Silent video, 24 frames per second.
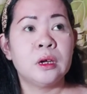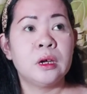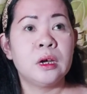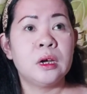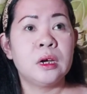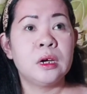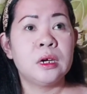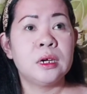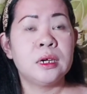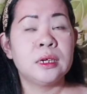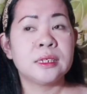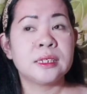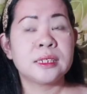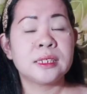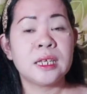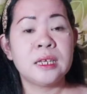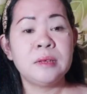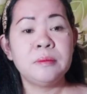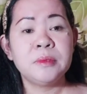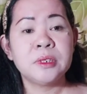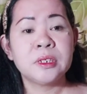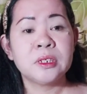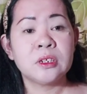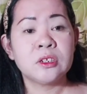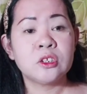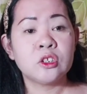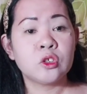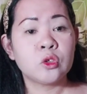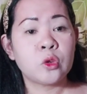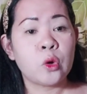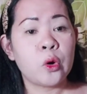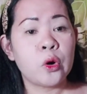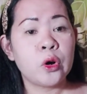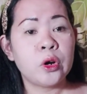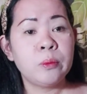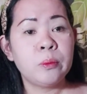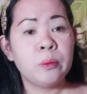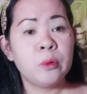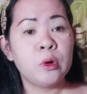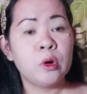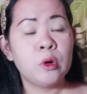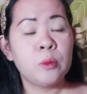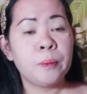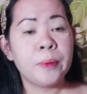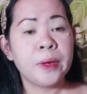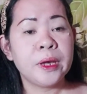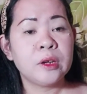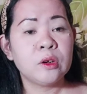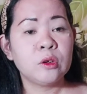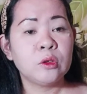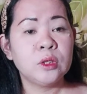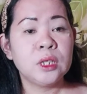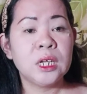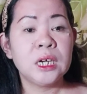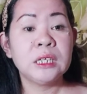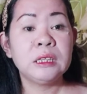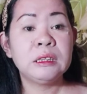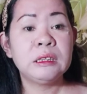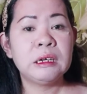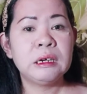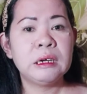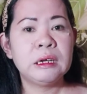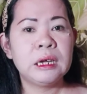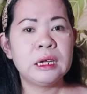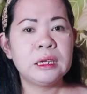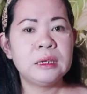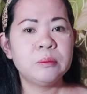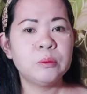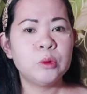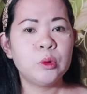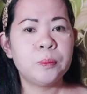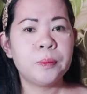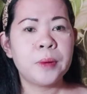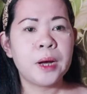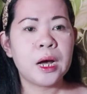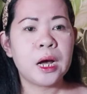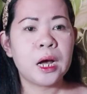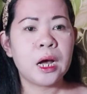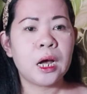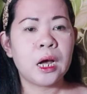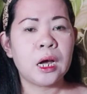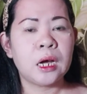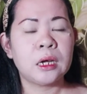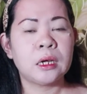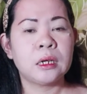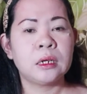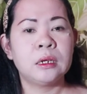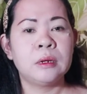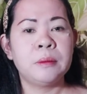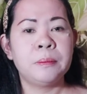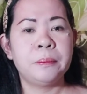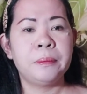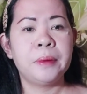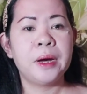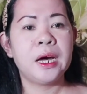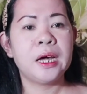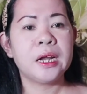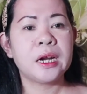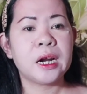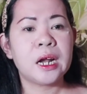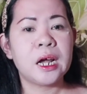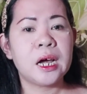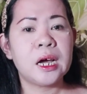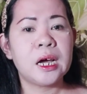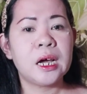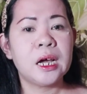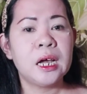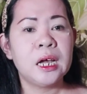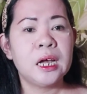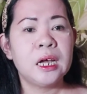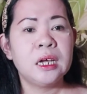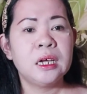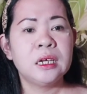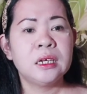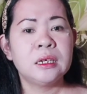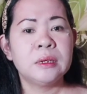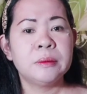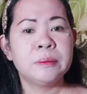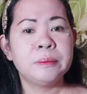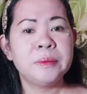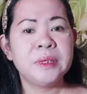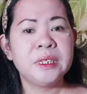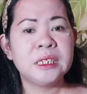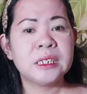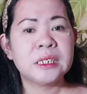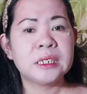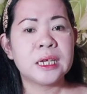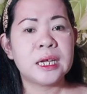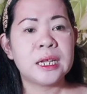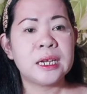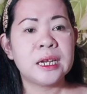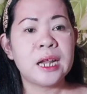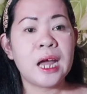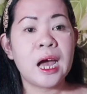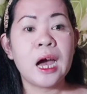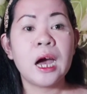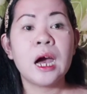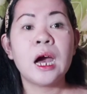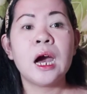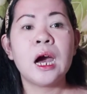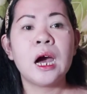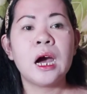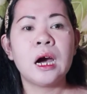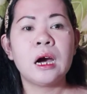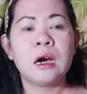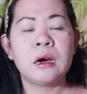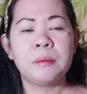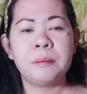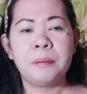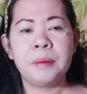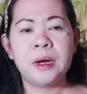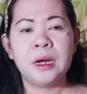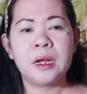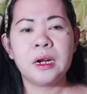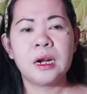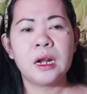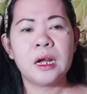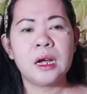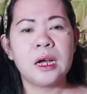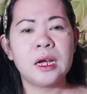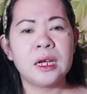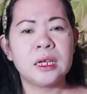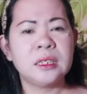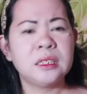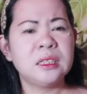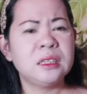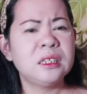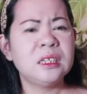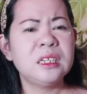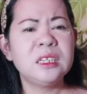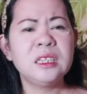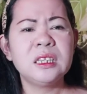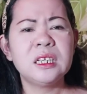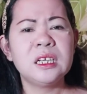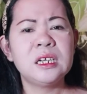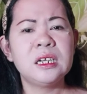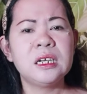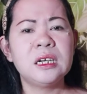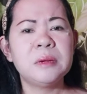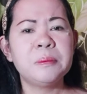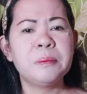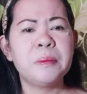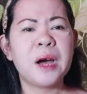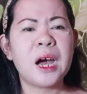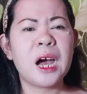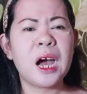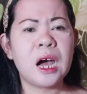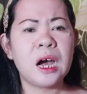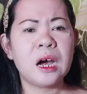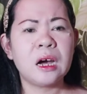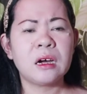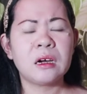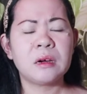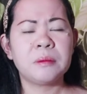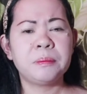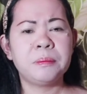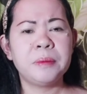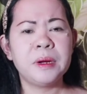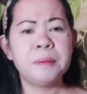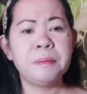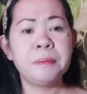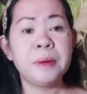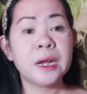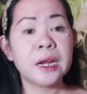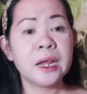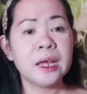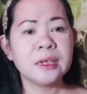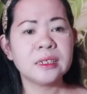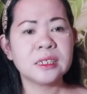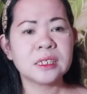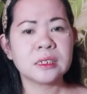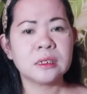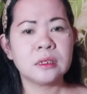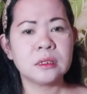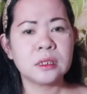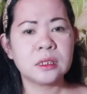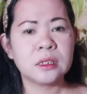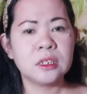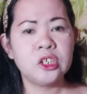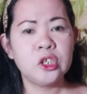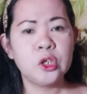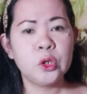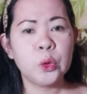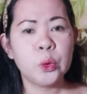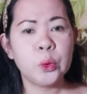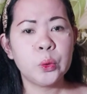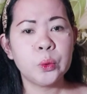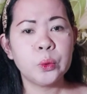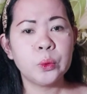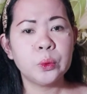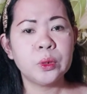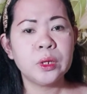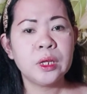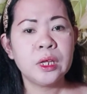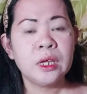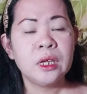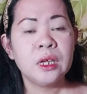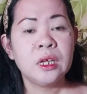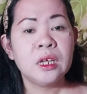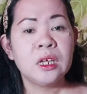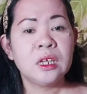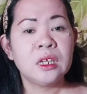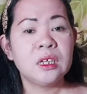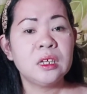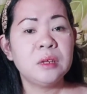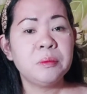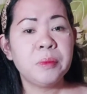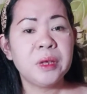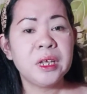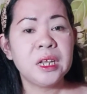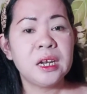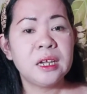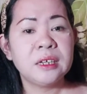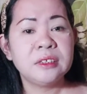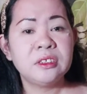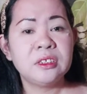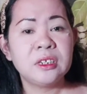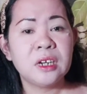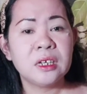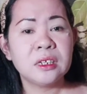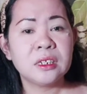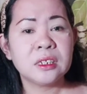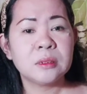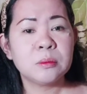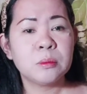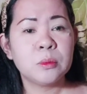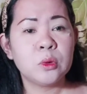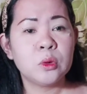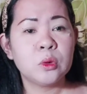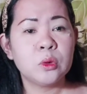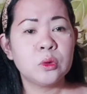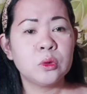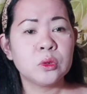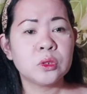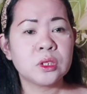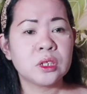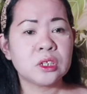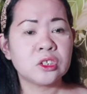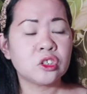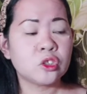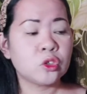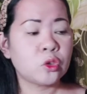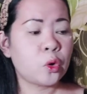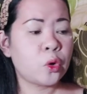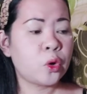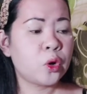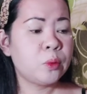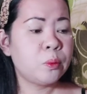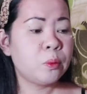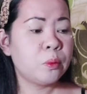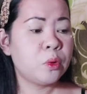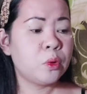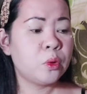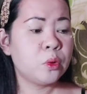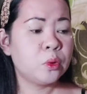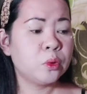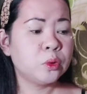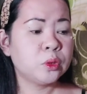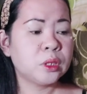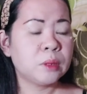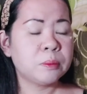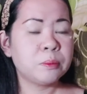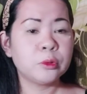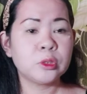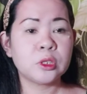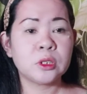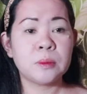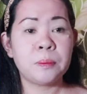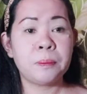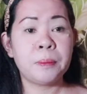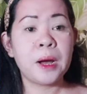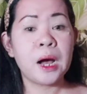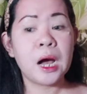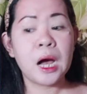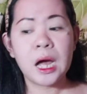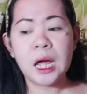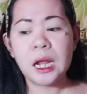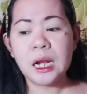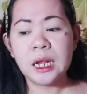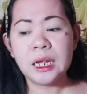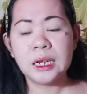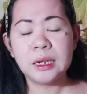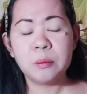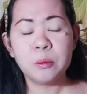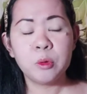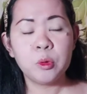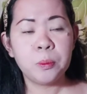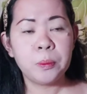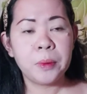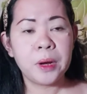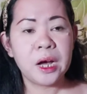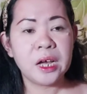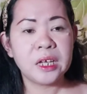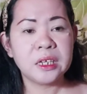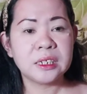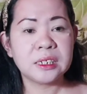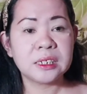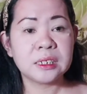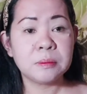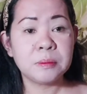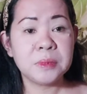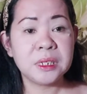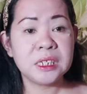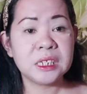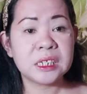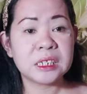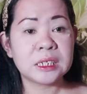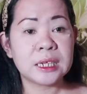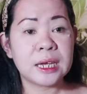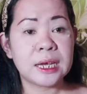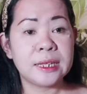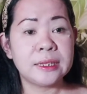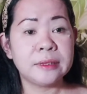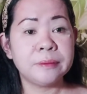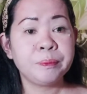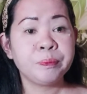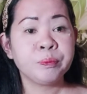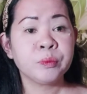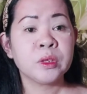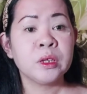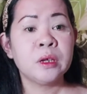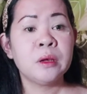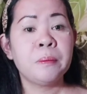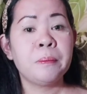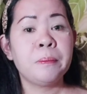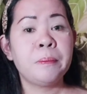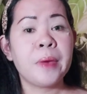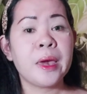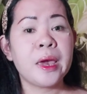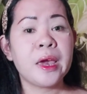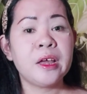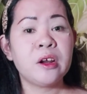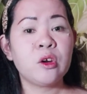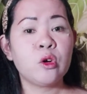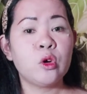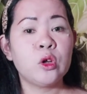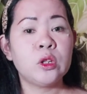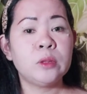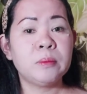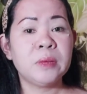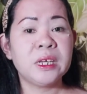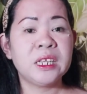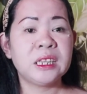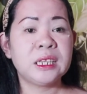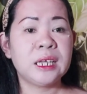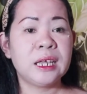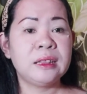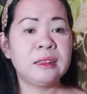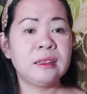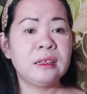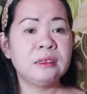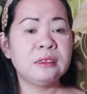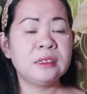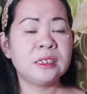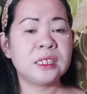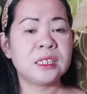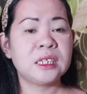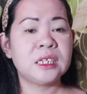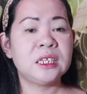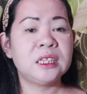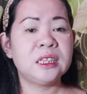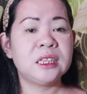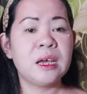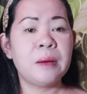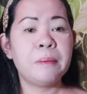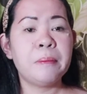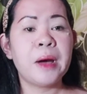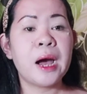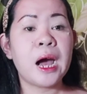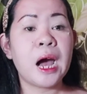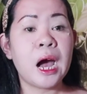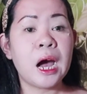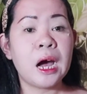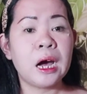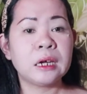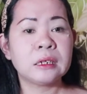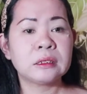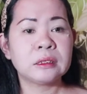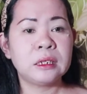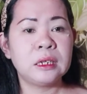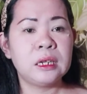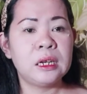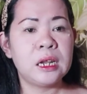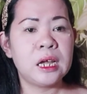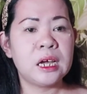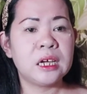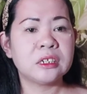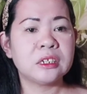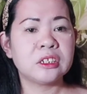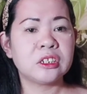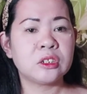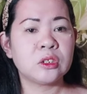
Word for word: uh, same sa store mo pero dagdagan mo pa para minsan nahahack para hindi na na mahack pagpares kasi yung email address mo sa store mo, tapos sa pangalan mo pa is minsan meron may tendency na ma-hack nila.